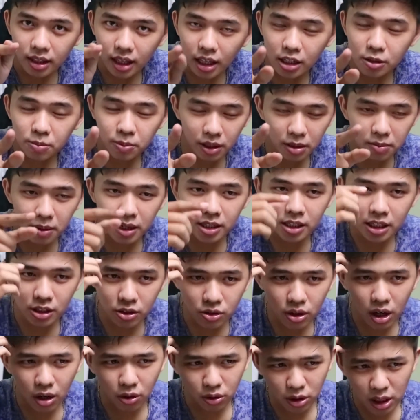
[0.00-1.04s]
Ya seperti
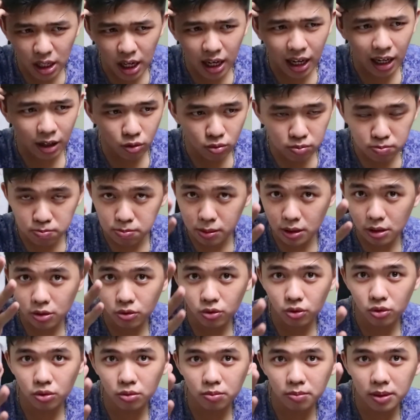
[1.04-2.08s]
biasa cuy aku tidak akan lupa
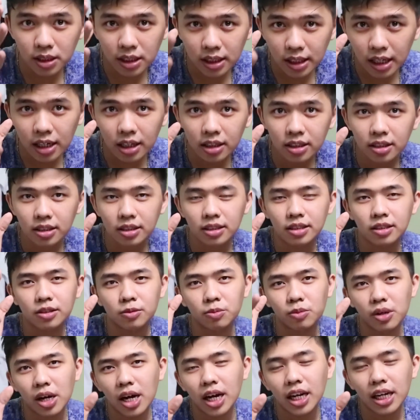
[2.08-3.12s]
untuk bilang
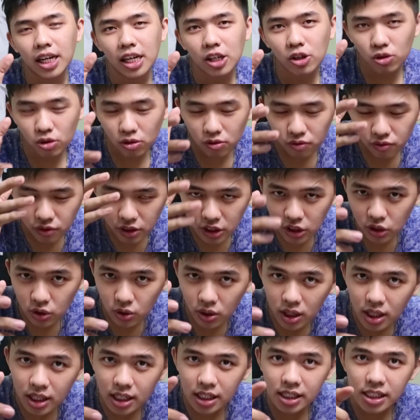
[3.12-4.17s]
buka kalian nonton video
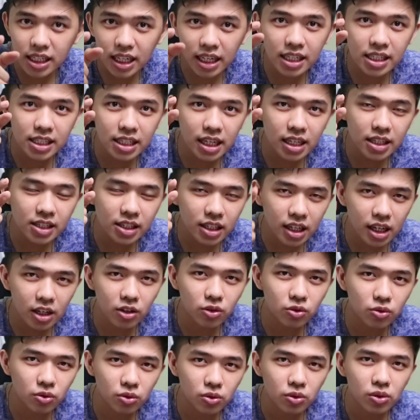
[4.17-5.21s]
ini saya sehat
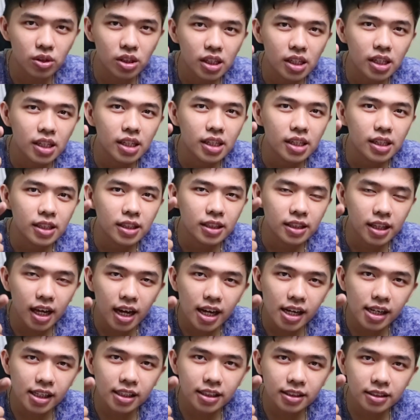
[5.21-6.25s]
selalu
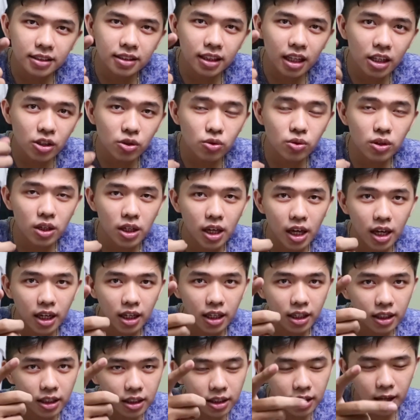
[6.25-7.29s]
Dan langsung saja
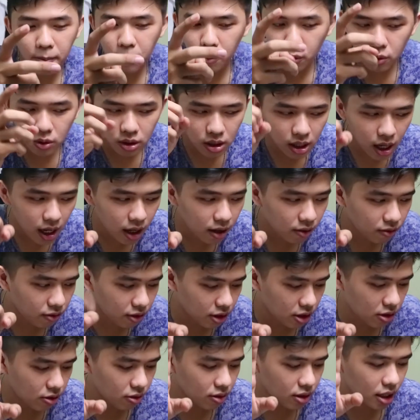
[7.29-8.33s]
kita mulai
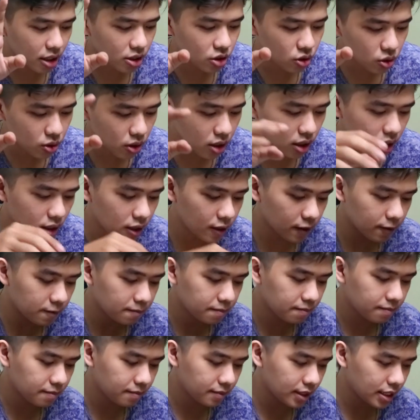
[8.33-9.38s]
videonya cuy
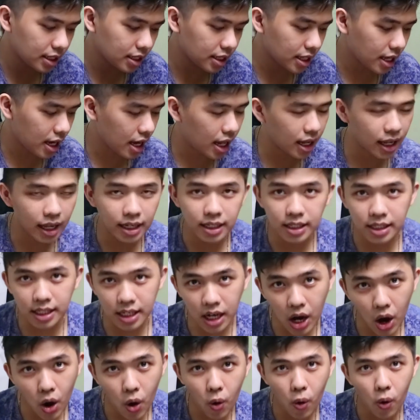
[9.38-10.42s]
Let's
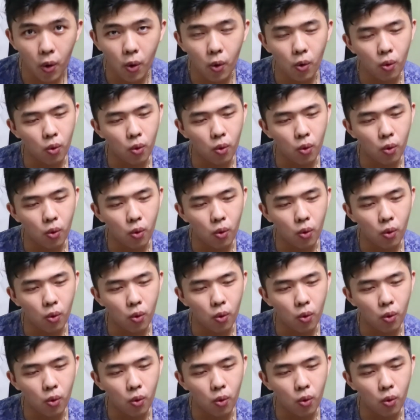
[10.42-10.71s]
go.